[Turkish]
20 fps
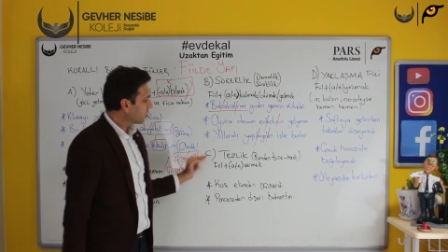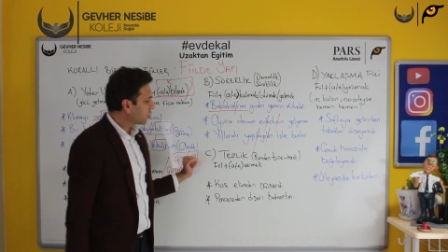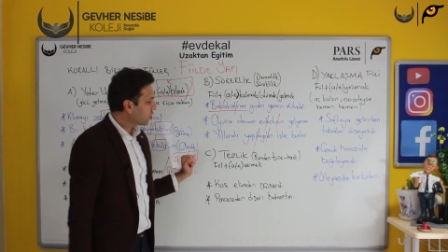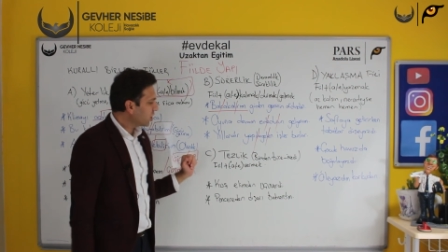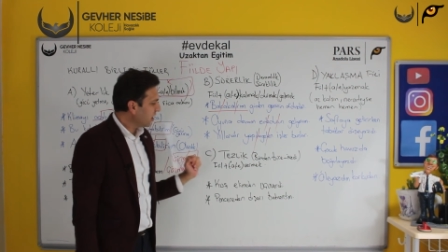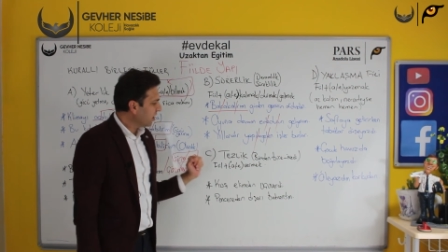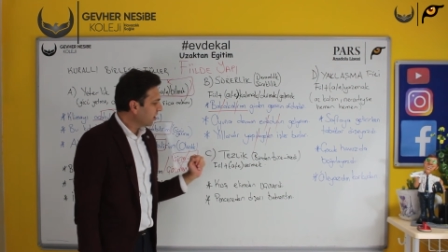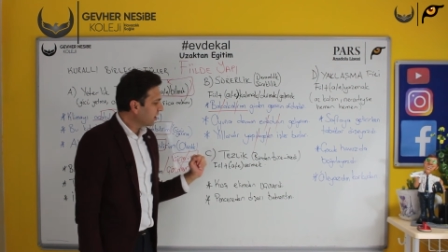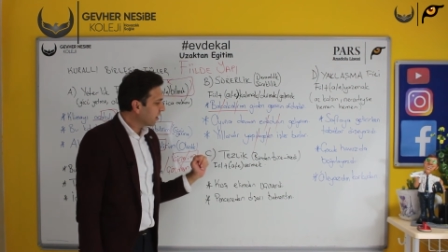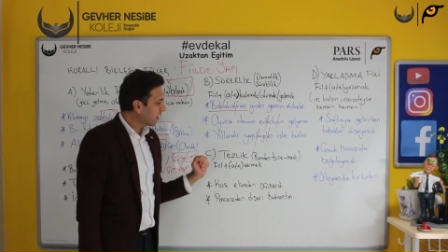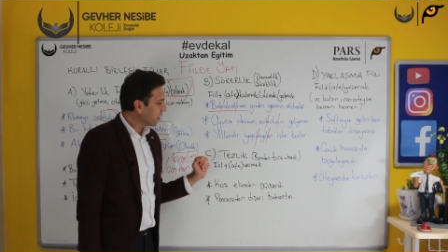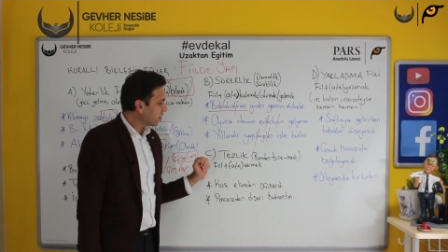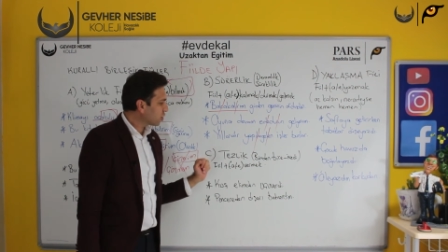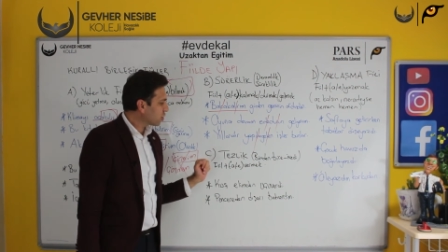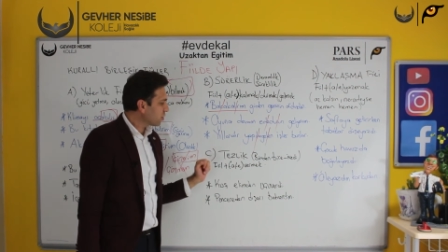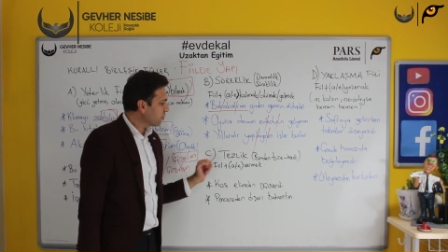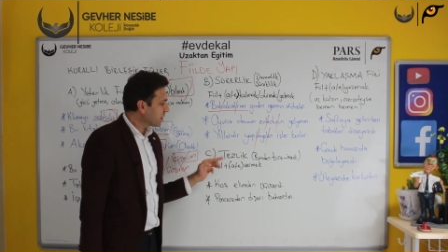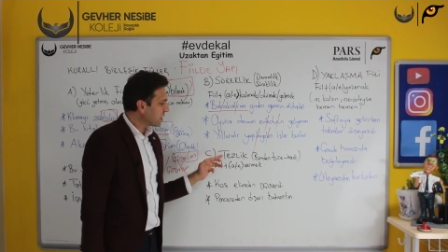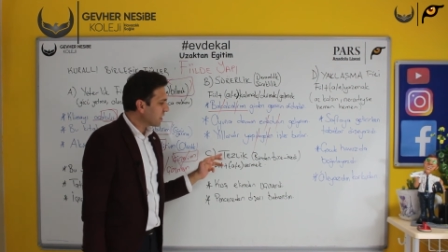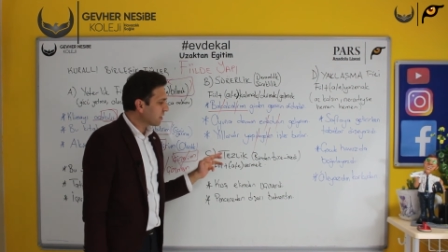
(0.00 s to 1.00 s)
C'ye
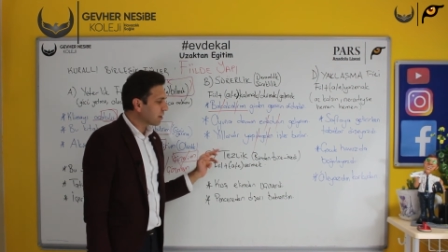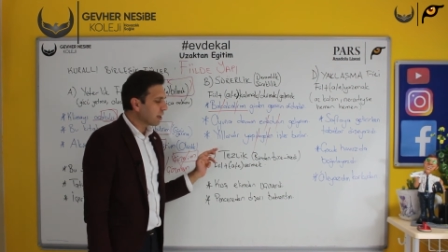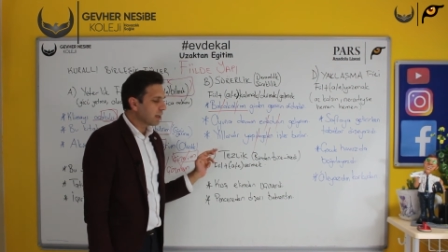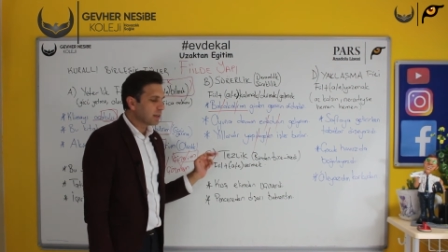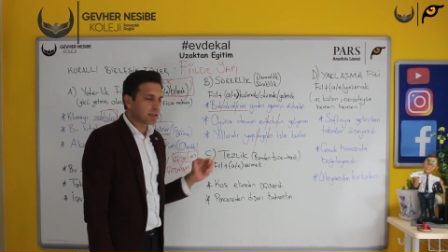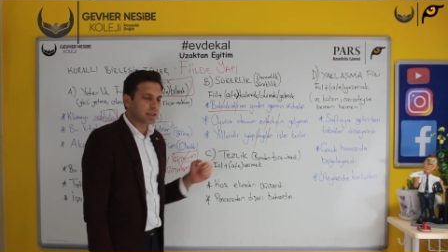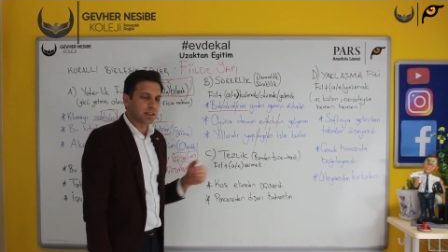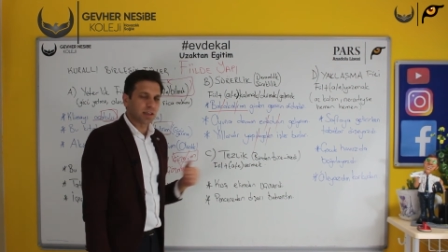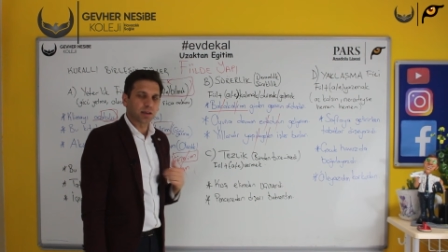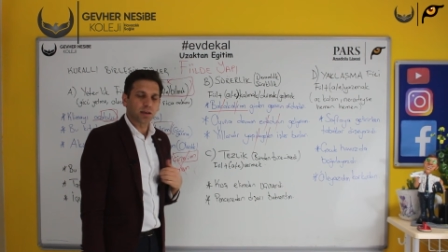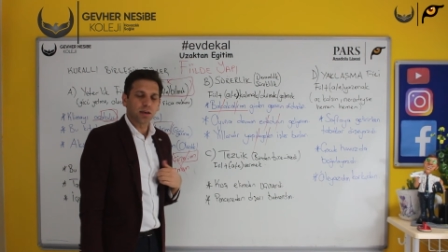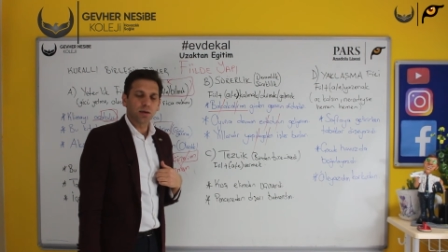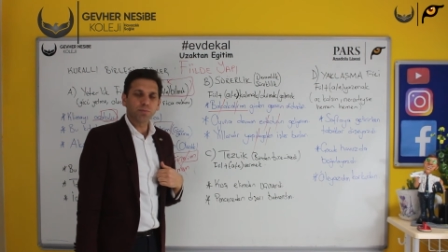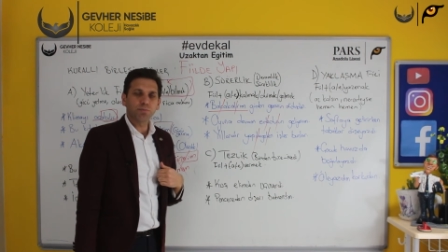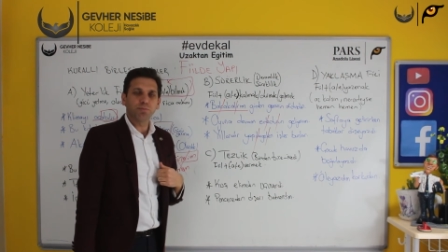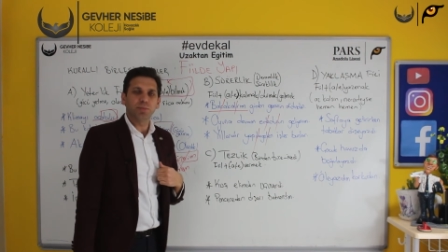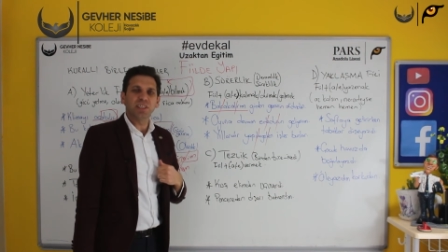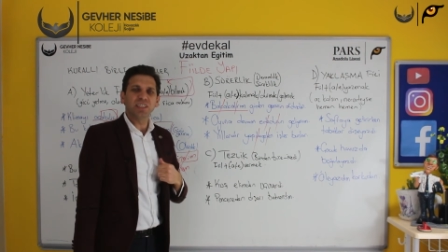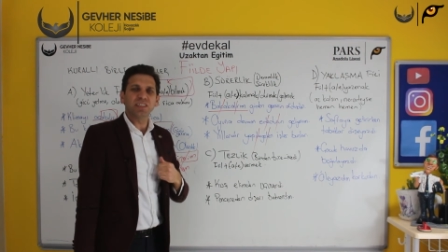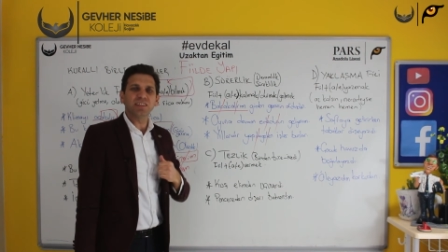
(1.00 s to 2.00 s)
geçtiğimizde
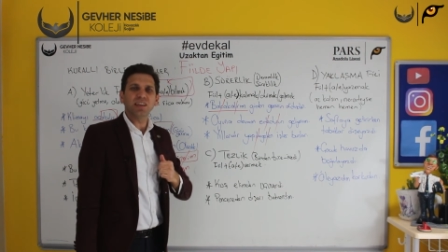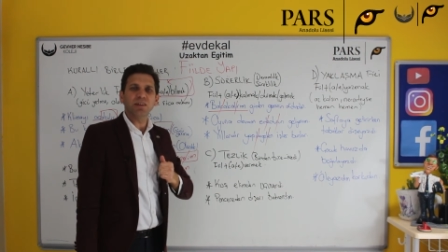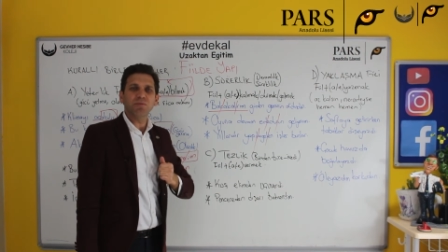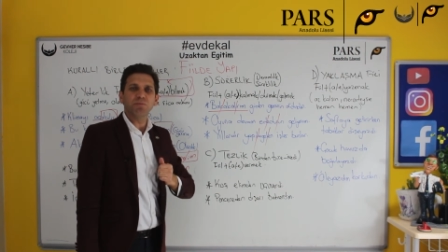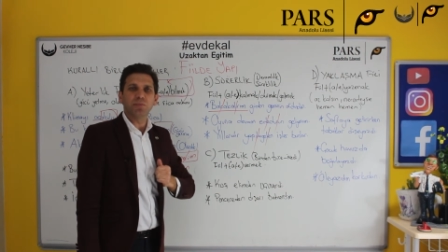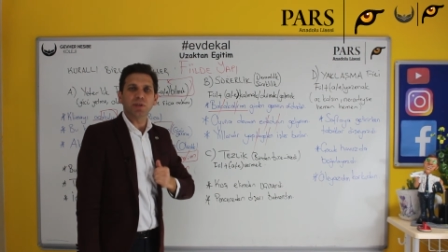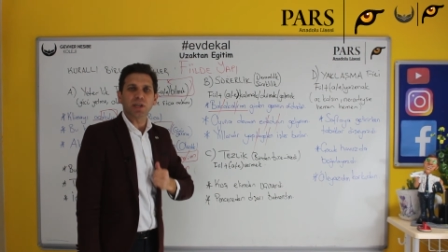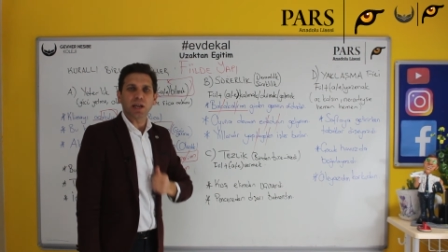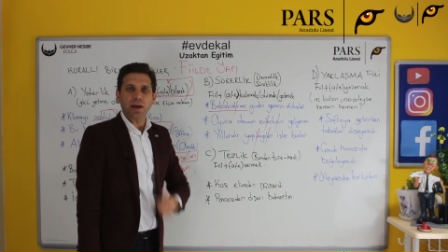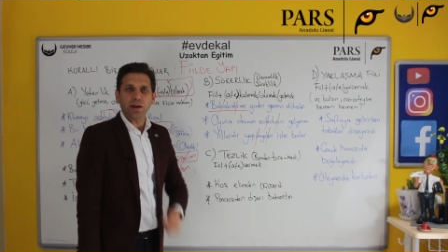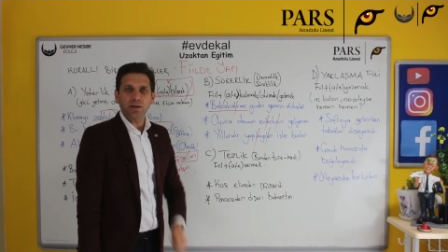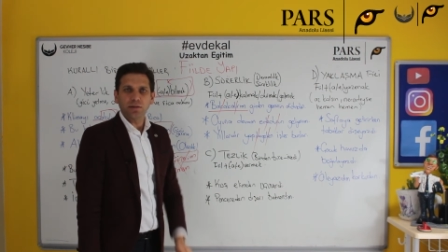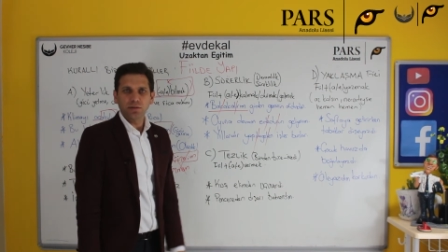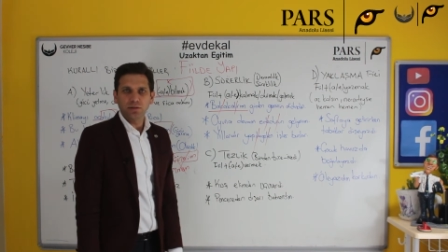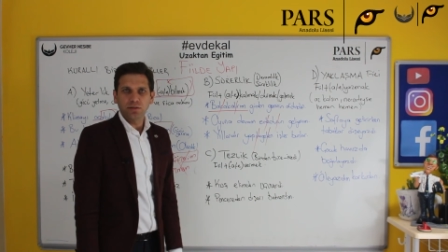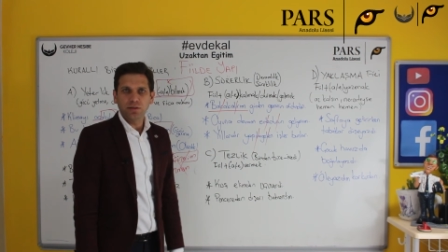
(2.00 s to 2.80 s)
tezlik birdenbire